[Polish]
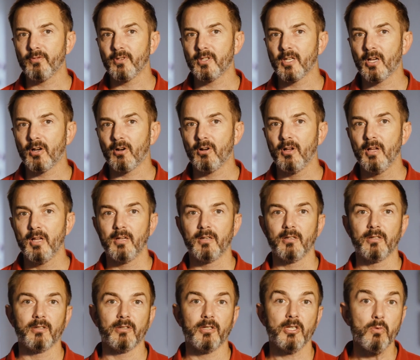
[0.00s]
wideo
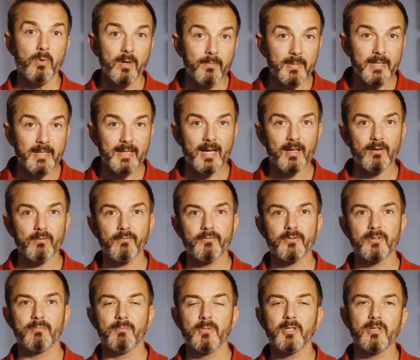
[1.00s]
e, i webinarów
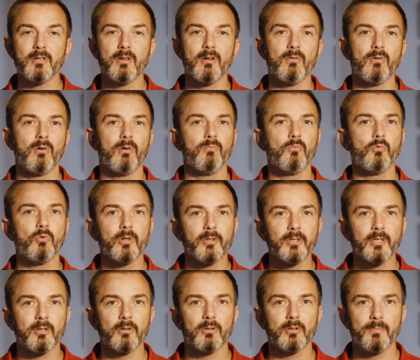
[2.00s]
z myślą o
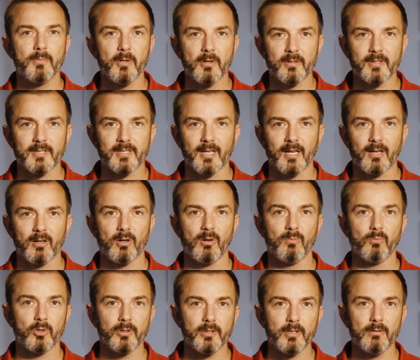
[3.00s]
młodych odbiorcach, o
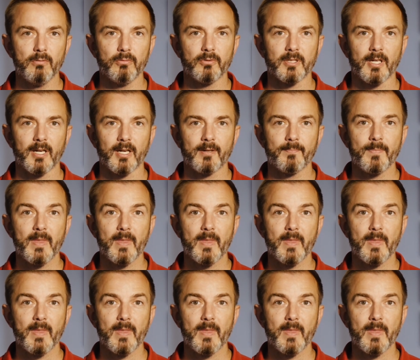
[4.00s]
młodych ludziach.